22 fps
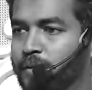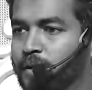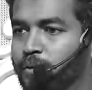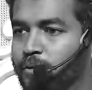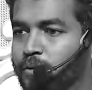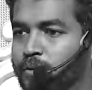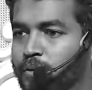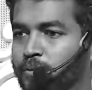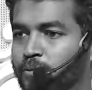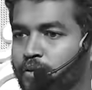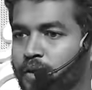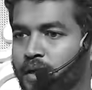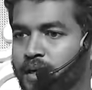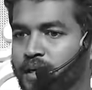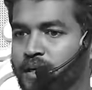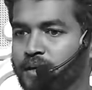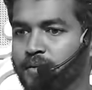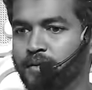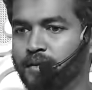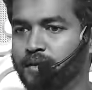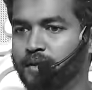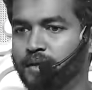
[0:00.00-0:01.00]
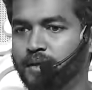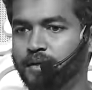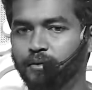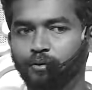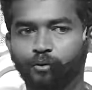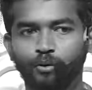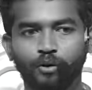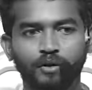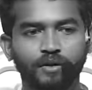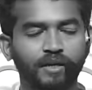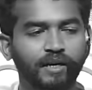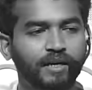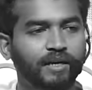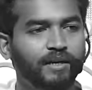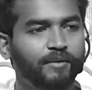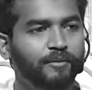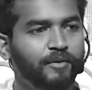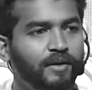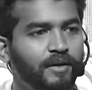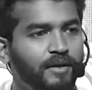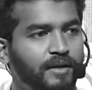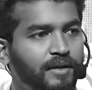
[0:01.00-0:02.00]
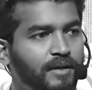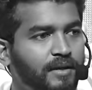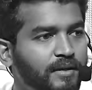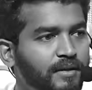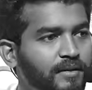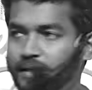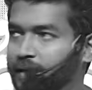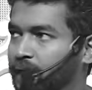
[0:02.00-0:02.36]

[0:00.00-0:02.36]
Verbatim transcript: பேரும் உங்களுக்கு முன்னாடி நிறுத்துறேன் ஒருத்தர் என்ன பண்ணுறாரு